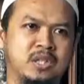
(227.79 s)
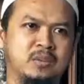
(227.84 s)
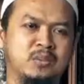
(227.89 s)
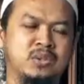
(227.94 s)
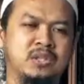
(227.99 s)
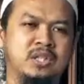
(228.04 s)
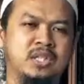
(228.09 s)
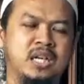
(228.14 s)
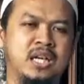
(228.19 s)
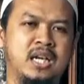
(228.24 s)

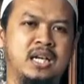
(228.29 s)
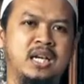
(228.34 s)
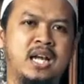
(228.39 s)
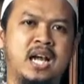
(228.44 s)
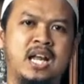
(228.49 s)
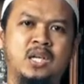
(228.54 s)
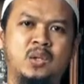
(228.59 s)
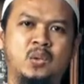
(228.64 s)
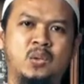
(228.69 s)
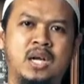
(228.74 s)
Kemudian
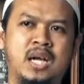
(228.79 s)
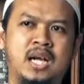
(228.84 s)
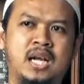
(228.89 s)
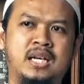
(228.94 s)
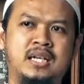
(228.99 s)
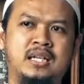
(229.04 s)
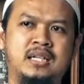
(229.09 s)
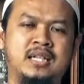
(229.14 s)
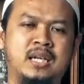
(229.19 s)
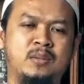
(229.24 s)

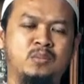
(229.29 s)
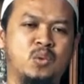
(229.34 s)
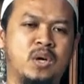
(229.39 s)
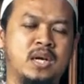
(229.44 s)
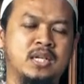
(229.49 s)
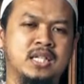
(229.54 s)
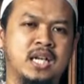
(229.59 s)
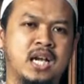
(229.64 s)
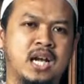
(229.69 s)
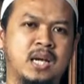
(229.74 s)
Al-Quran dan
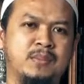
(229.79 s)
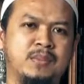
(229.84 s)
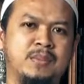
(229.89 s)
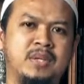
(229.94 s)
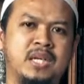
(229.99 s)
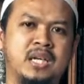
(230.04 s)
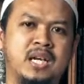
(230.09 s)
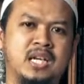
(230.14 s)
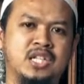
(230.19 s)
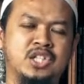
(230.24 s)
puasa
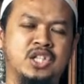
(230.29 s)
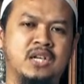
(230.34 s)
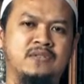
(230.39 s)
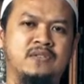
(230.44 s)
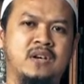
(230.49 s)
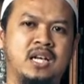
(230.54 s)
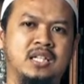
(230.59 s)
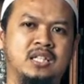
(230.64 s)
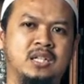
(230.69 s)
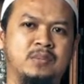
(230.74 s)
memberikan
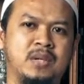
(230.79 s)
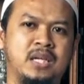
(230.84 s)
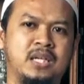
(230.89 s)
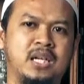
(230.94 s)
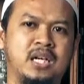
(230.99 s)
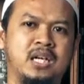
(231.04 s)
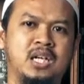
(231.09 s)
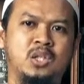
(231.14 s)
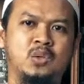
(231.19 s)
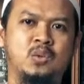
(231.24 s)
syafaat kepada
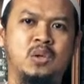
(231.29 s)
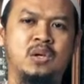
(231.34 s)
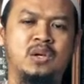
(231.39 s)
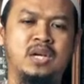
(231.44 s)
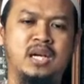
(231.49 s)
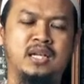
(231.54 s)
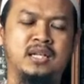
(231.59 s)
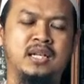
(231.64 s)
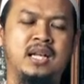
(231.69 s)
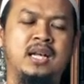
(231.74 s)
kedua
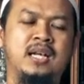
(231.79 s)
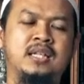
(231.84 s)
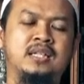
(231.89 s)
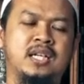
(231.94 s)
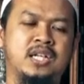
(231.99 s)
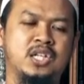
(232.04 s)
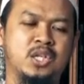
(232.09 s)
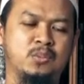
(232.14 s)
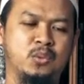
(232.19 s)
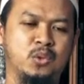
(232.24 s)
orang
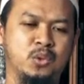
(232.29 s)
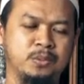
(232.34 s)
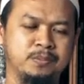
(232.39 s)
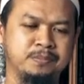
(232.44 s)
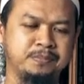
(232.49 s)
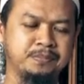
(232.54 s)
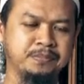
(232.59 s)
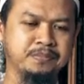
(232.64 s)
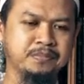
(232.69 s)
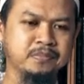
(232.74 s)
tersebut.
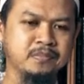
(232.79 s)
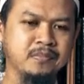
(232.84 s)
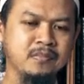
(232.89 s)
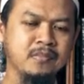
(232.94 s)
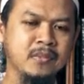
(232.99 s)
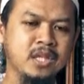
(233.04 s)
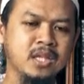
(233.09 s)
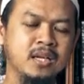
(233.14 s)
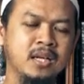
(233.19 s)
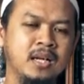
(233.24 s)

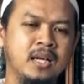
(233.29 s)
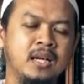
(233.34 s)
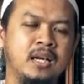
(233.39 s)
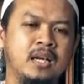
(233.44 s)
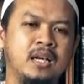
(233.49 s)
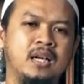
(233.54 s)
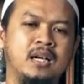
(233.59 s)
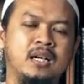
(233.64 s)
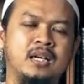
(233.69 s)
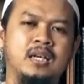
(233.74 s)

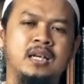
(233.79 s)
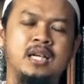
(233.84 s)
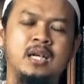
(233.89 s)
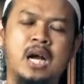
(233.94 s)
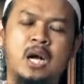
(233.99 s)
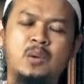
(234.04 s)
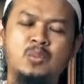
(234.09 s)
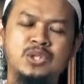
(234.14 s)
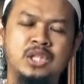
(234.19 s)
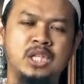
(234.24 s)
E,
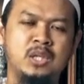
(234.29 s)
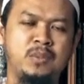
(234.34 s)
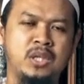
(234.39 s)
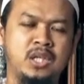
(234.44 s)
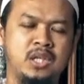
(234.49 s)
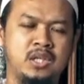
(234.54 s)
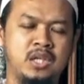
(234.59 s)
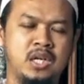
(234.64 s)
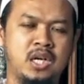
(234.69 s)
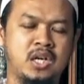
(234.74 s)
kaum
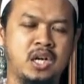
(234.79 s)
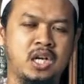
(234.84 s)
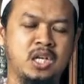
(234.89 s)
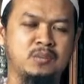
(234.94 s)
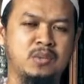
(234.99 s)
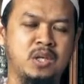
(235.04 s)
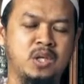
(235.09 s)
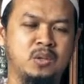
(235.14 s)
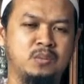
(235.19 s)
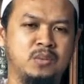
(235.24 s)
muslimin
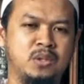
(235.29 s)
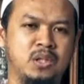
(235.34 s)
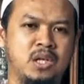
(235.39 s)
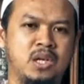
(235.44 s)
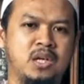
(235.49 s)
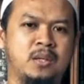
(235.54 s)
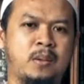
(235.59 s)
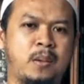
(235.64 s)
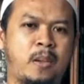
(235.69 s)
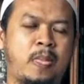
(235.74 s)

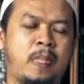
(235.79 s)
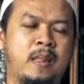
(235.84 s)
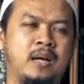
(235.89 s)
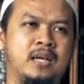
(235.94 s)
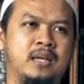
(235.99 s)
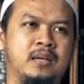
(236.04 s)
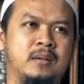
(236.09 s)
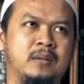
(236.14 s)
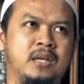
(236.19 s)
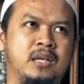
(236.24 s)
rahimakumullah.
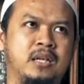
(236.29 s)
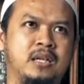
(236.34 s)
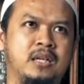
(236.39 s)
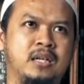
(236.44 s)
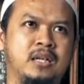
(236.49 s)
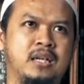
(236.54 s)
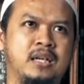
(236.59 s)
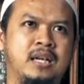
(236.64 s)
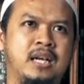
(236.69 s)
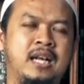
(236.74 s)
E,
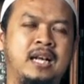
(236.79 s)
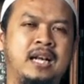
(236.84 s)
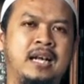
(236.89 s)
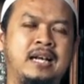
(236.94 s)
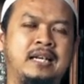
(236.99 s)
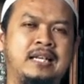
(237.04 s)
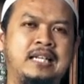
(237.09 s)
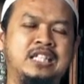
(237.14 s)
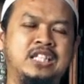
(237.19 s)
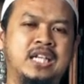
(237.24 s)

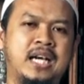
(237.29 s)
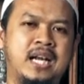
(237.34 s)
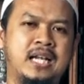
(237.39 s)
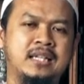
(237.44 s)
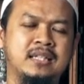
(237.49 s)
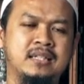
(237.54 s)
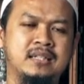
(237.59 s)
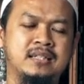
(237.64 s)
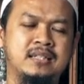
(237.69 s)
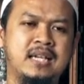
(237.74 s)
isyarat
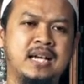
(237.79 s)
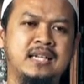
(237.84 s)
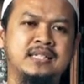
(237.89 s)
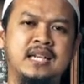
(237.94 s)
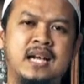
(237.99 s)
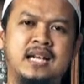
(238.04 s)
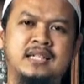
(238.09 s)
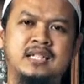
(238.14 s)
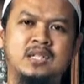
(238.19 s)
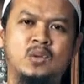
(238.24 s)
yang
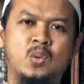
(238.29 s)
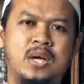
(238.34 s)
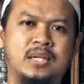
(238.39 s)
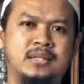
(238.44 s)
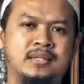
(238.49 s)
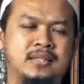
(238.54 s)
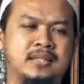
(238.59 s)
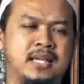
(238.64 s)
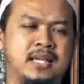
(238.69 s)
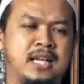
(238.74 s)
sangat kuat
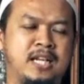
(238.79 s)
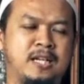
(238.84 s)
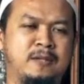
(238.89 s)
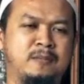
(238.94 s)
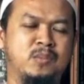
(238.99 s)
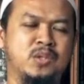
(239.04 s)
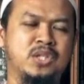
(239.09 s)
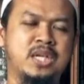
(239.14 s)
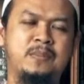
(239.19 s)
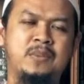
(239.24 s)
dalam
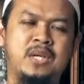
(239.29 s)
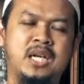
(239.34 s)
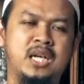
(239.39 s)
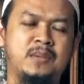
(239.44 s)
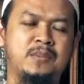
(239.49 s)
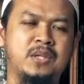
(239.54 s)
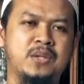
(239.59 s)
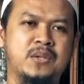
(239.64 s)
sabda Nabi